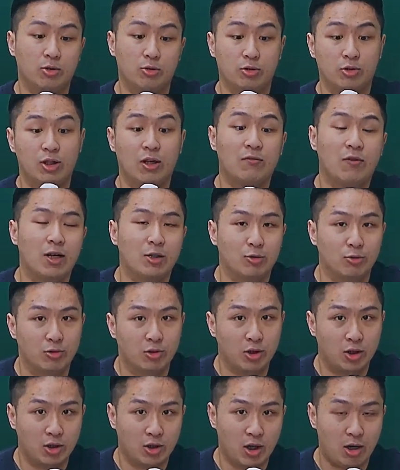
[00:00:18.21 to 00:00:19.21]
就商法组
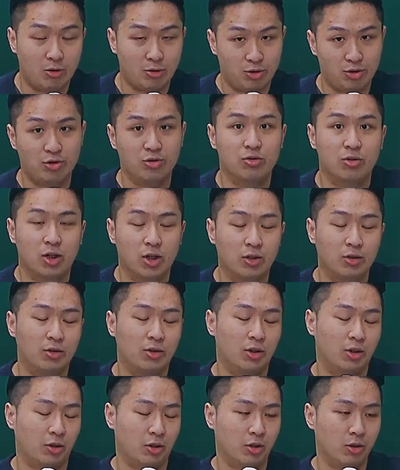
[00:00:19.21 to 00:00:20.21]
的考试跟
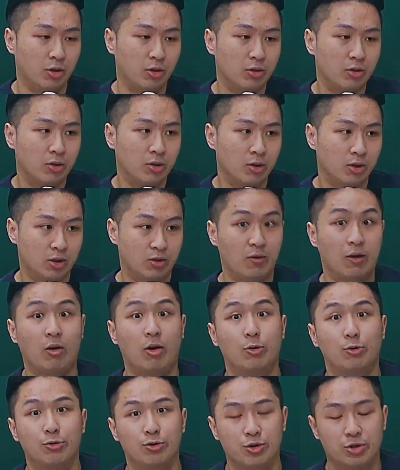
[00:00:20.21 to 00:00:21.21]
那个司法
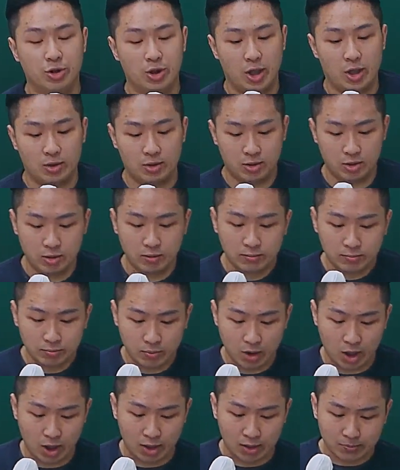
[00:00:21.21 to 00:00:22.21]
官律师这样子。
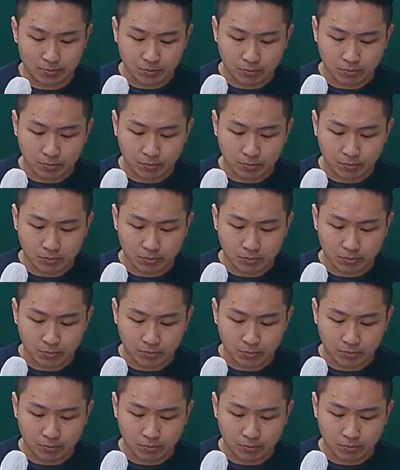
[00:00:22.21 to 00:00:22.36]
那